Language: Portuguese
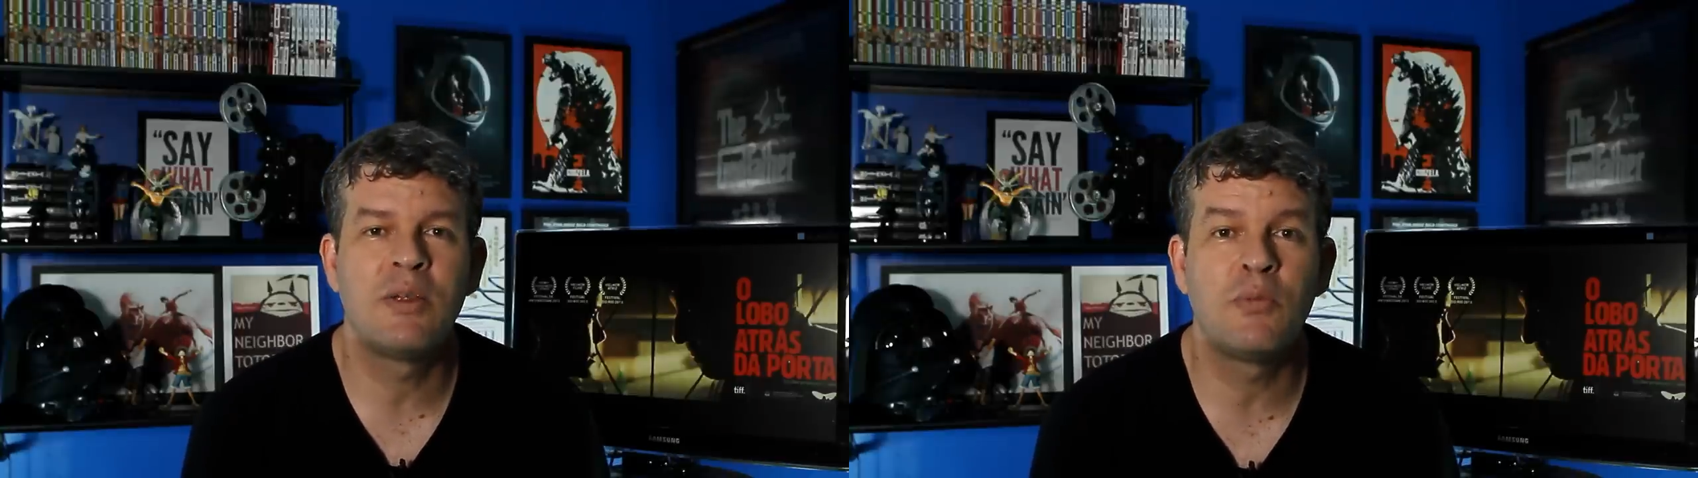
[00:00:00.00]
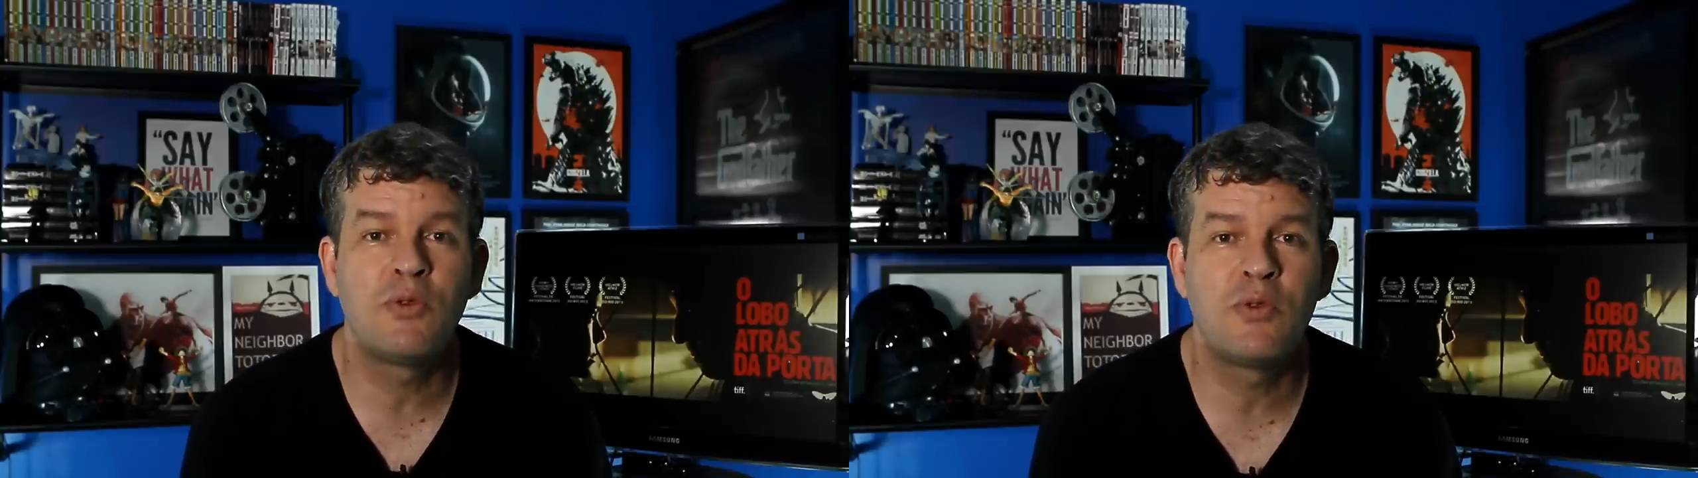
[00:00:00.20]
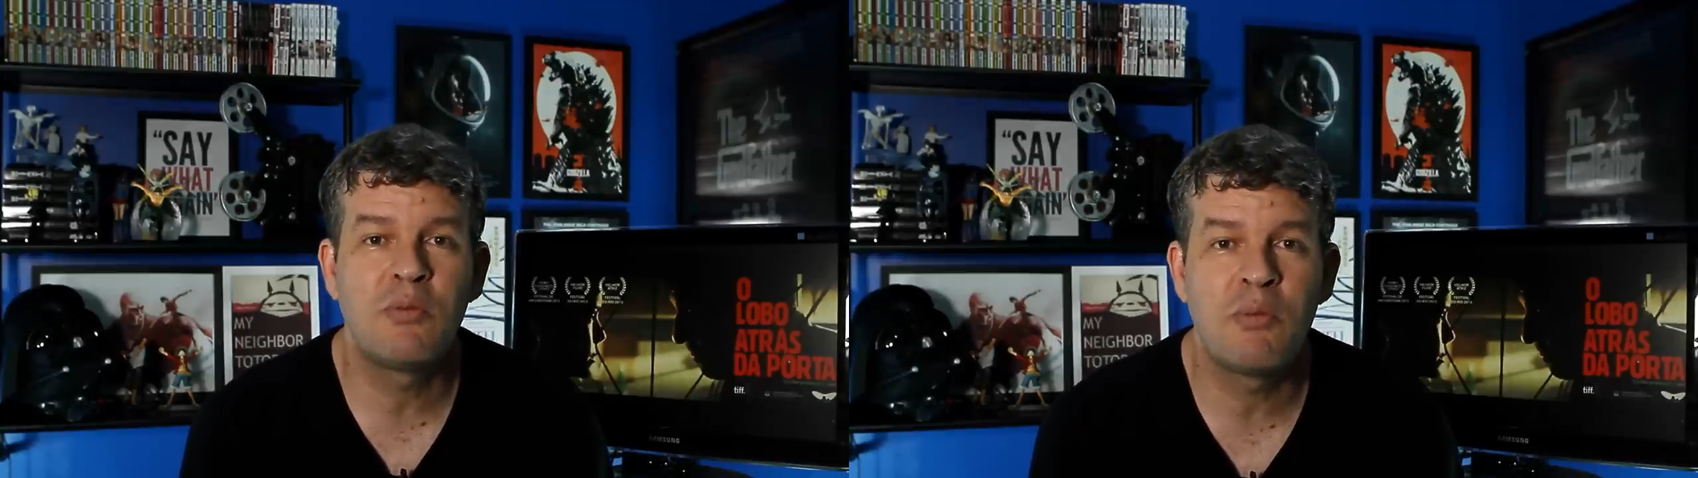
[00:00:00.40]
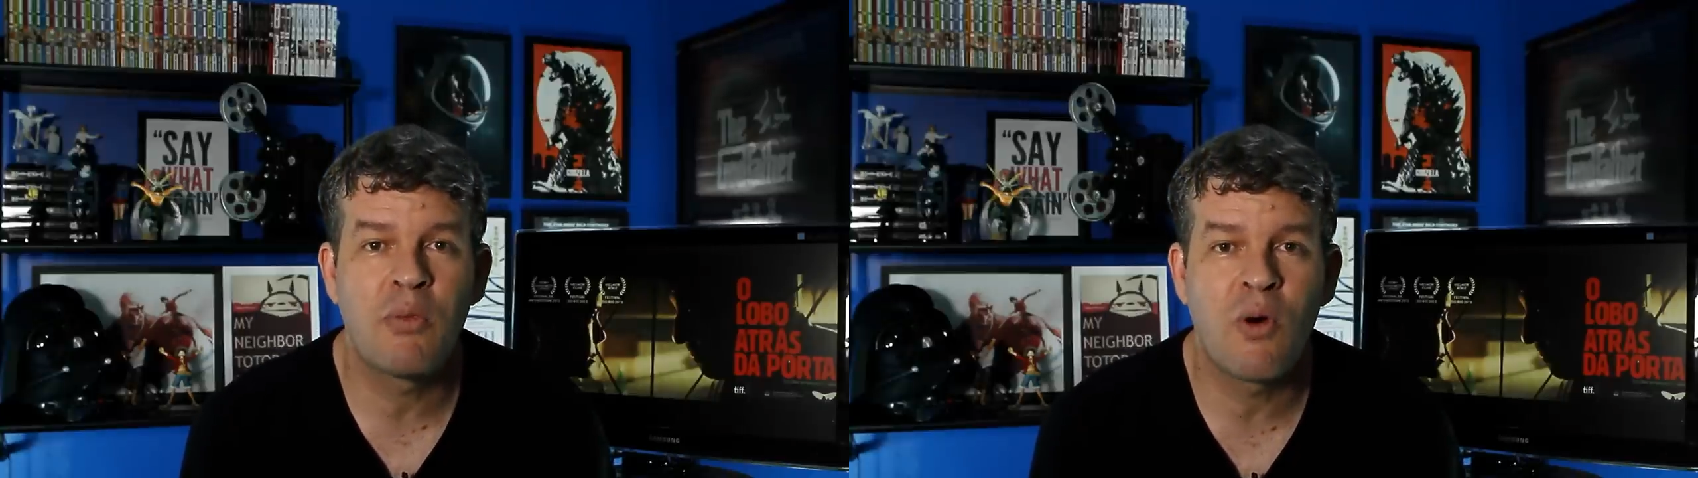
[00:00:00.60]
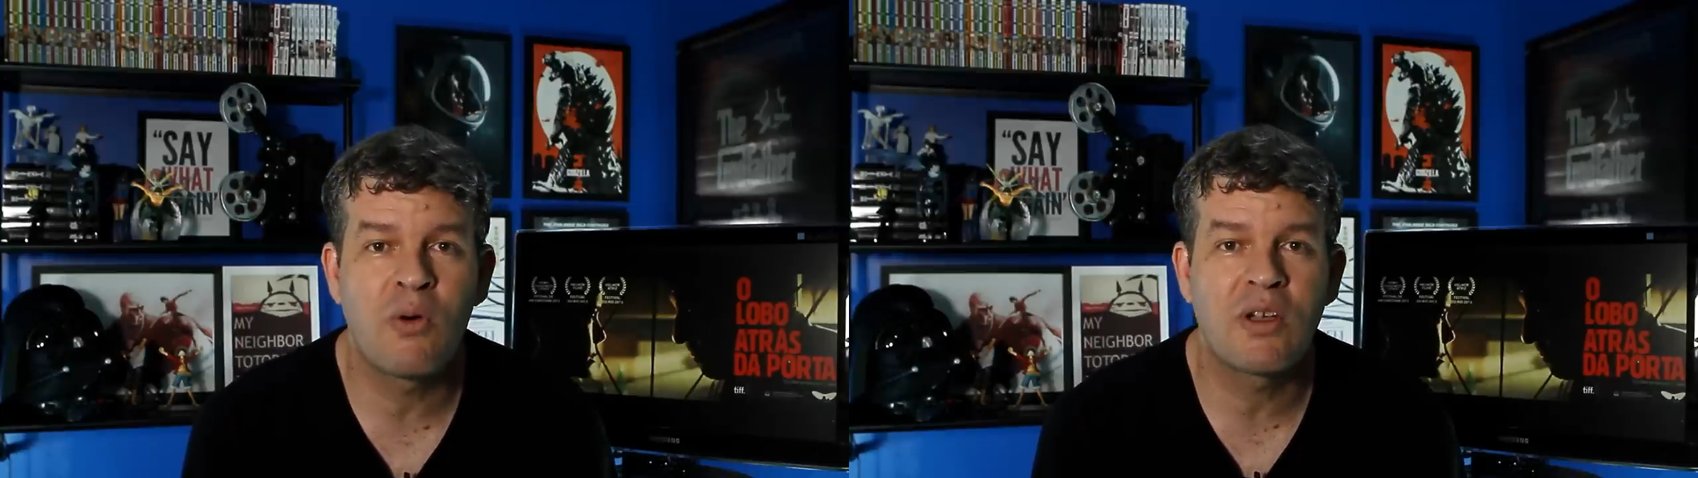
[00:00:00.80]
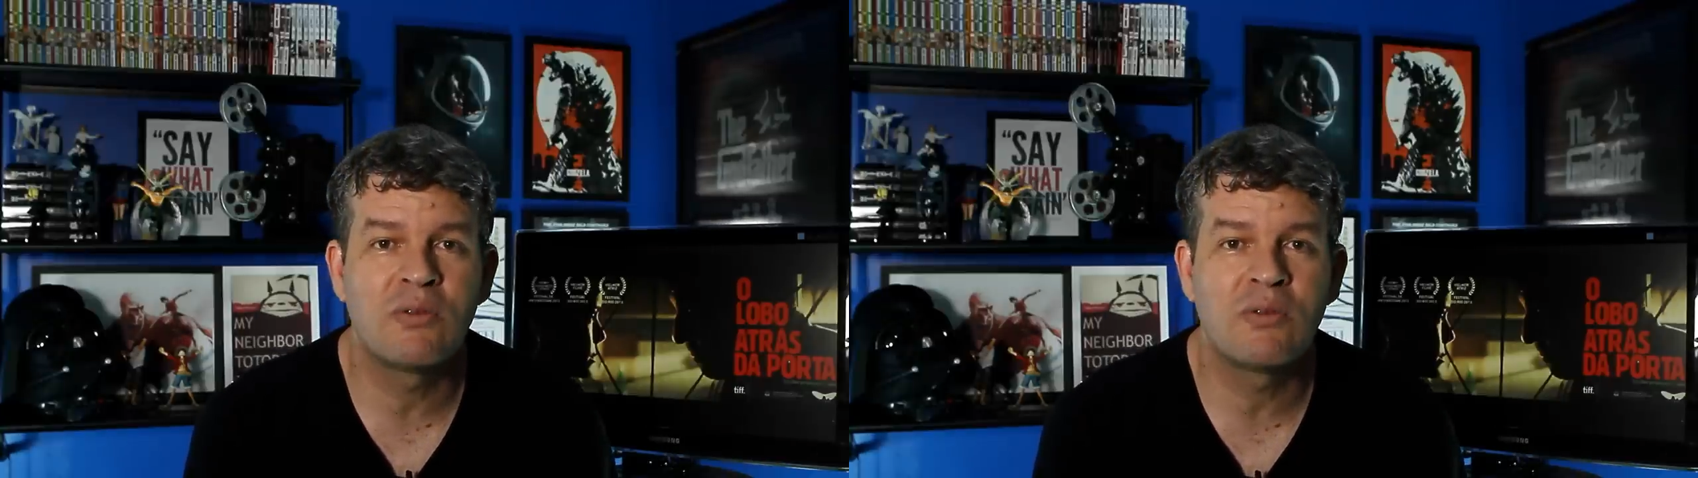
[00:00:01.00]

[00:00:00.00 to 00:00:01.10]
tem muito filme bom que